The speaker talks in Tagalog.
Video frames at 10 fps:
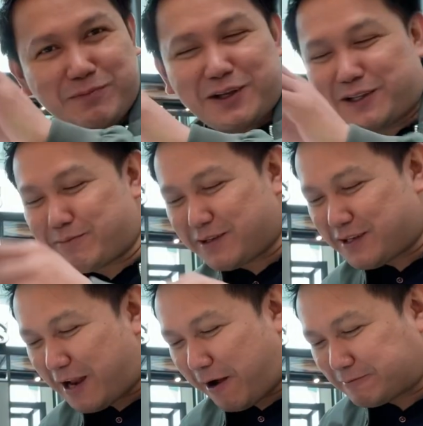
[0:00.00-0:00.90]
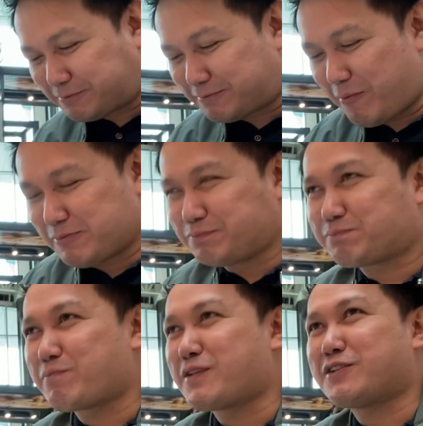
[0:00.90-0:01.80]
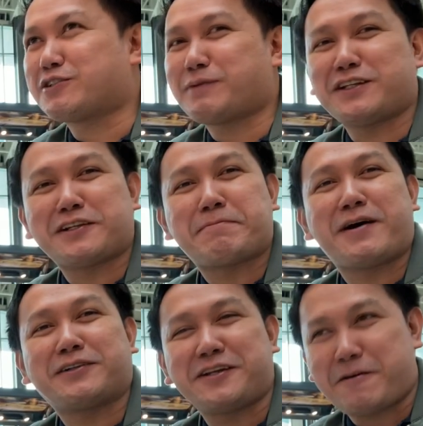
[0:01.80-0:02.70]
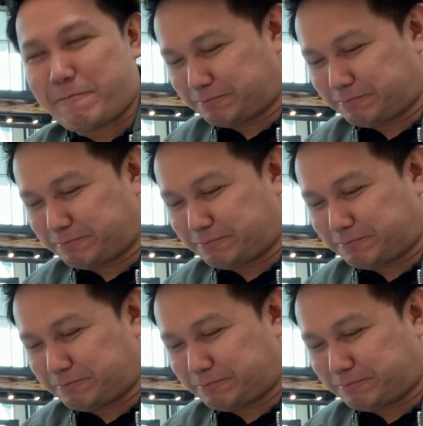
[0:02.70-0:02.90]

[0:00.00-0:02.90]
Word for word: Libre nila. Despedida party.